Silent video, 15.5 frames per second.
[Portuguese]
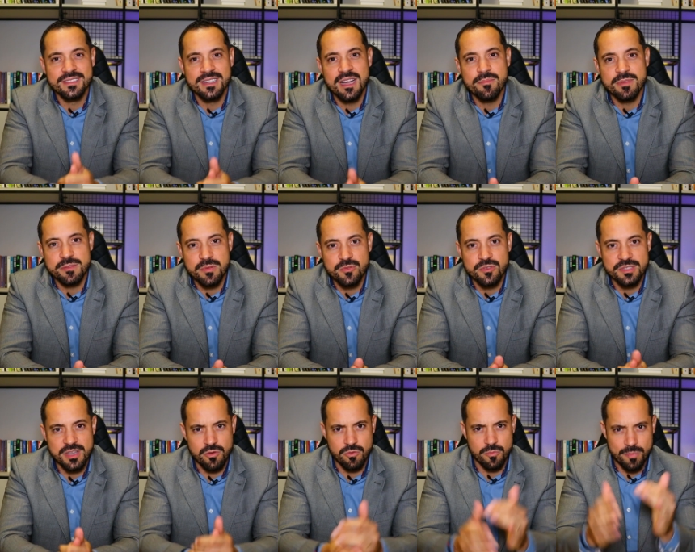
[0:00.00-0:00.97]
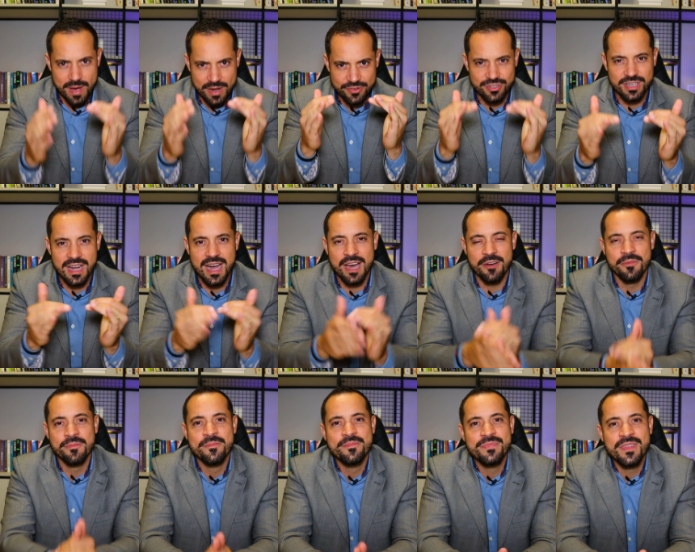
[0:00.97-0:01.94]
né, para as pessoas que
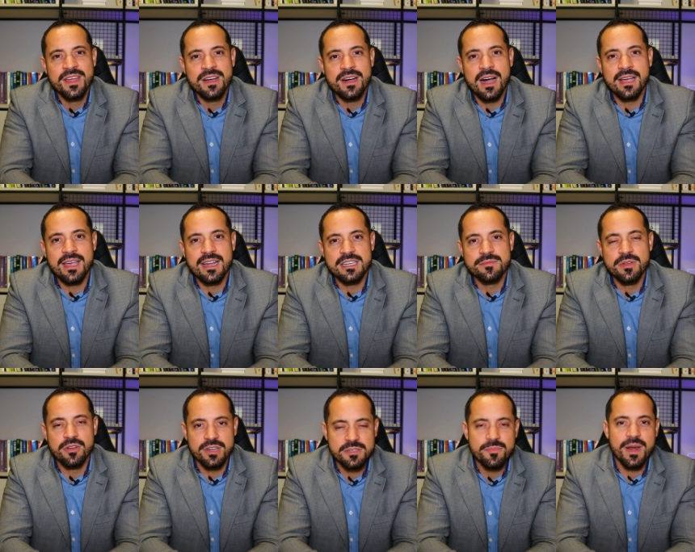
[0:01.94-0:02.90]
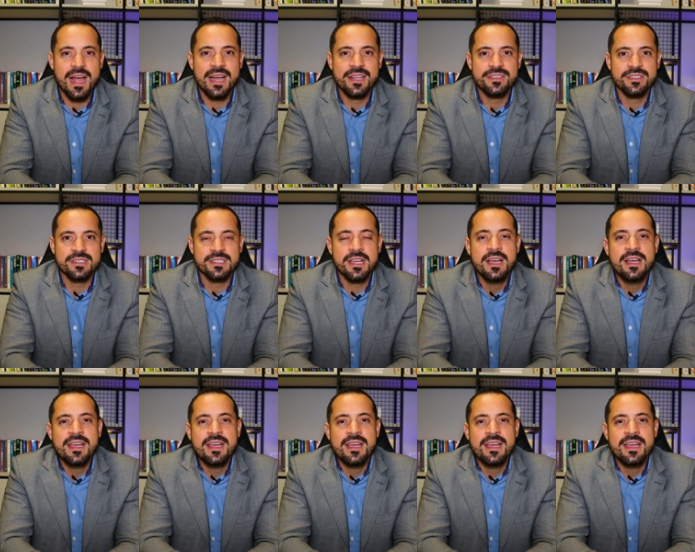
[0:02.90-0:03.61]
compartilharam aquelas melhores práticas.